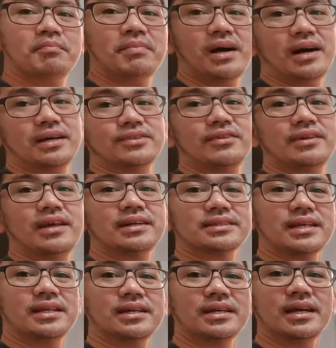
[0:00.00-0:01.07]
pang ano lang
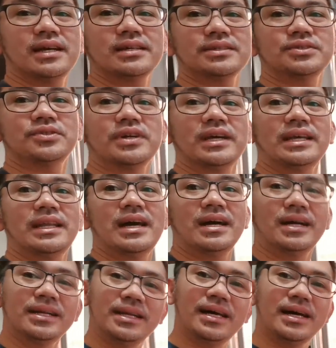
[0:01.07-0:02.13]
talaga, yung
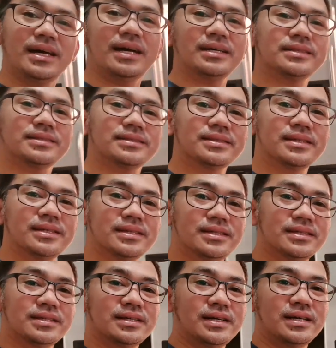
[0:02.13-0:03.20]
kailangan lang at
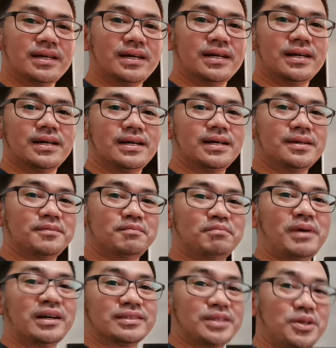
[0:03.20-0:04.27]
uh, ah,
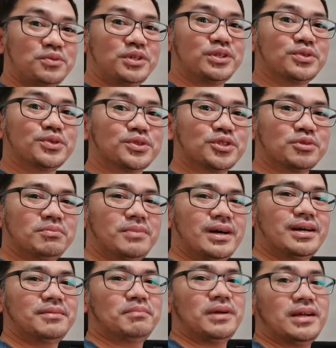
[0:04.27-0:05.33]
pangtawid gutom
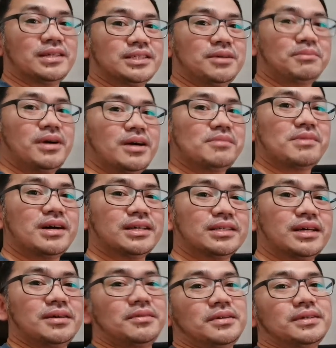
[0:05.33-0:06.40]
ba para sa mga
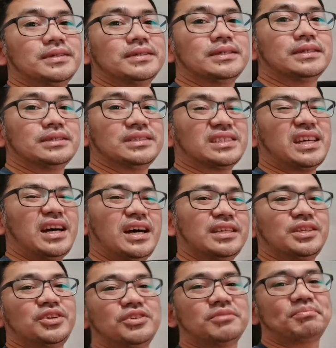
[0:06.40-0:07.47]
bata. Saka
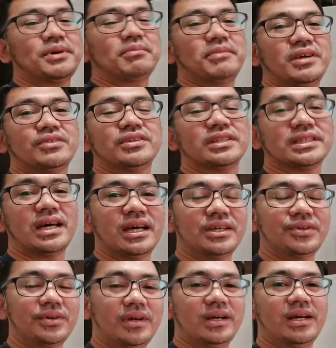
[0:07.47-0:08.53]
na yun pag meron na oh,
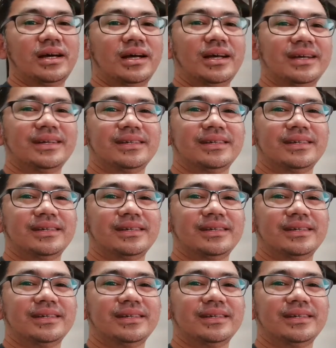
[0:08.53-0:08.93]
tayong uh, ah,